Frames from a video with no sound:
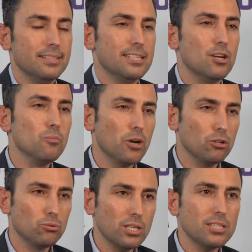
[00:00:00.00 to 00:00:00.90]
desde el número
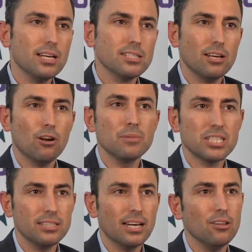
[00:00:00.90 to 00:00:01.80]
de turistas que lo han
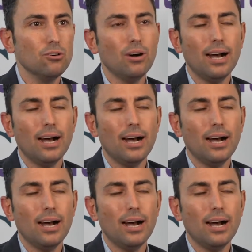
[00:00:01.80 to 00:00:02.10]
visitado,